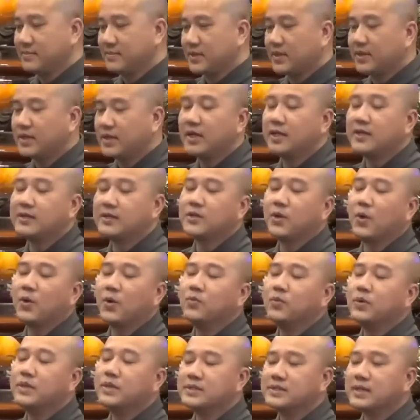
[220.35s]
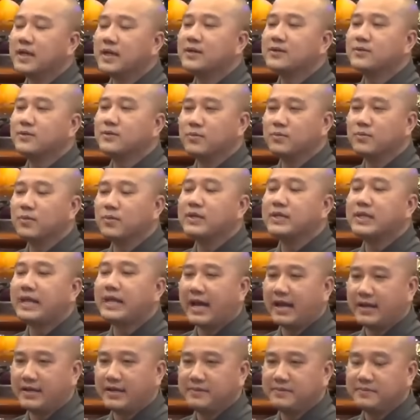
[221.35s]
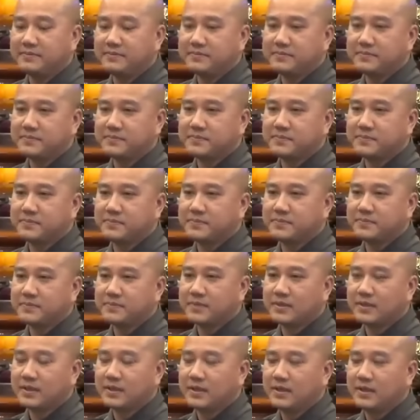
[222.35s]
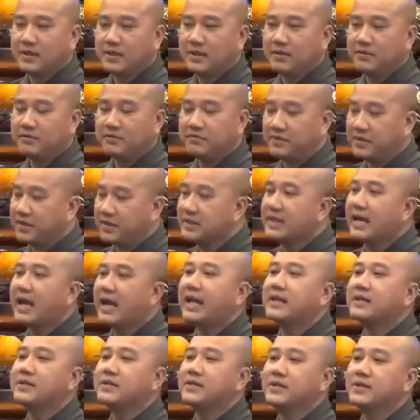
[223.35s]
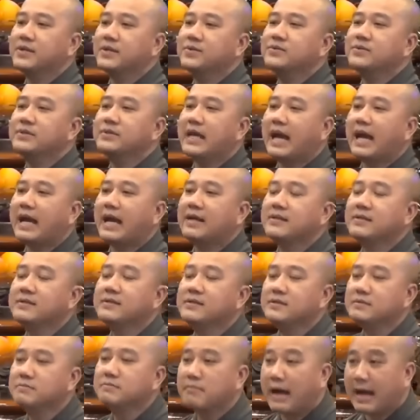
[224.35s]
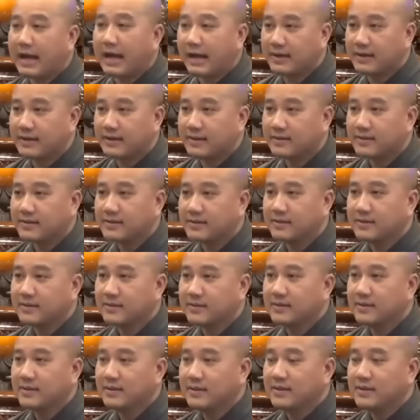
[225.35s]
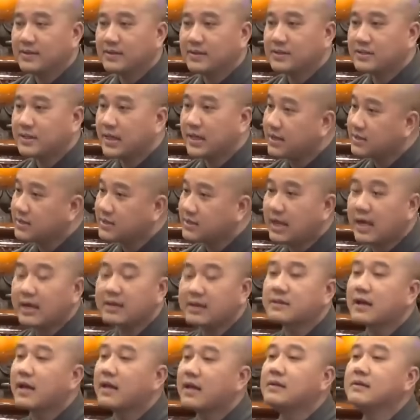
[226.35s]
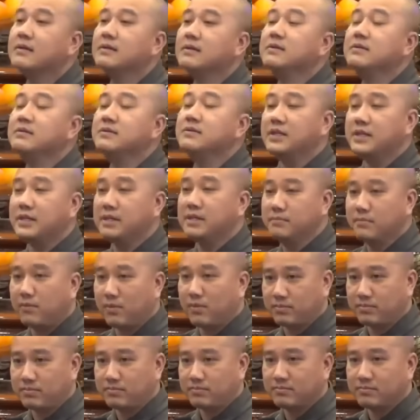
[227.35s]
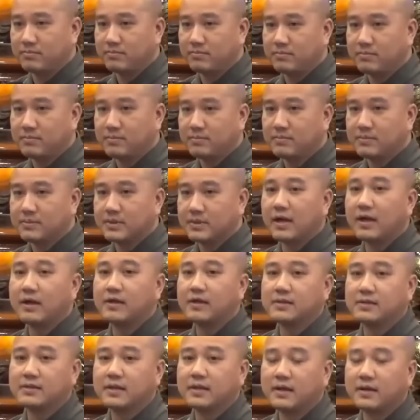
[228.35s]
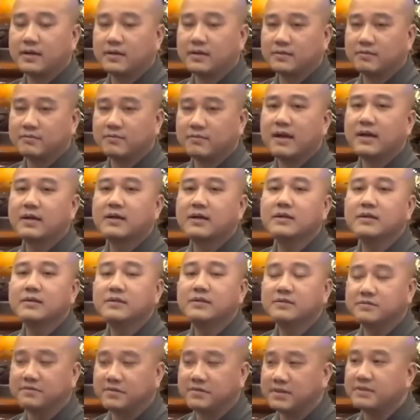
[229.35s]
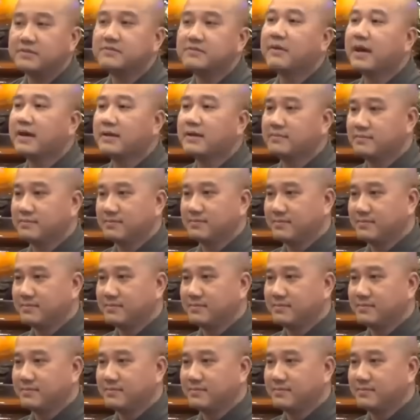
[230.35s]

Cho nên Tổ Quy Sơn cũng có dạy: viễn hành yếu giả lương bằng, sát sát thanh ư nhĩ mục, thời thời văn ư vĩ văn.